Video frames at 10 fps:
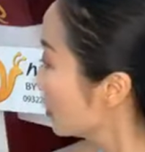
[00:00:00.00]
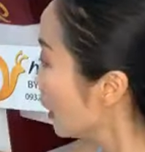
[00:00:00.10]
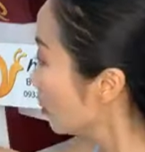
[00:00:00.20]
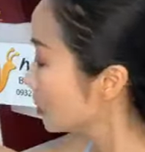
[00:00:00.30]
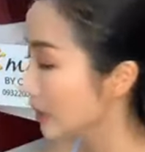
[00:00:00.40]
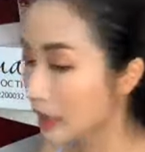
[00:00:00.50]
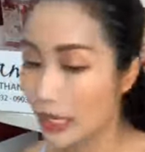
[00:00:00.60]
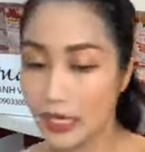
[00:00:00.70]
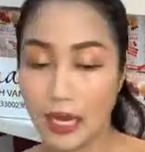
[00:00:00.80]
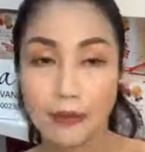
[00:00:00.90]
Các hộ chị cái
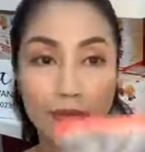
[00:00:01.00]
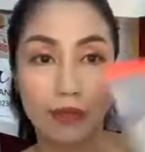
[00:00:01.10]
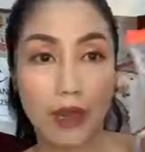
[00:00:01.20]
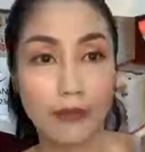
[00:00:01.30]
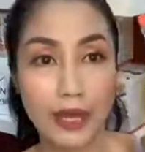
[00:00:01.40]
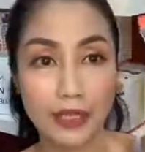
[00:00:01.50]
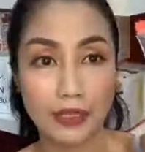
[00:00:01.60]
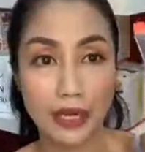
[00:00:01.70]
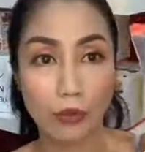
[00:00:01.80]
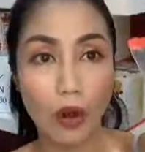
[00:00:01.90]
này ha, Ốc đây, cái
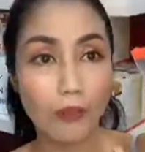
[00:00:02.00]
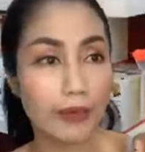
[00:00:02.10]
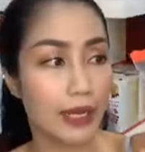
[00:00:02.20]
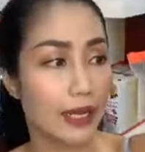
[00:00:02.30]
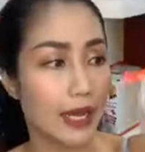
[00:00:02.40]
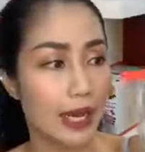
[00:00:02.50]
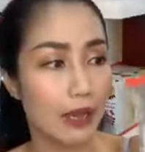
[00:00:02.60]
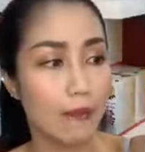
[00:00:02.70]
này của Ốc nè, hàng ngày Ốc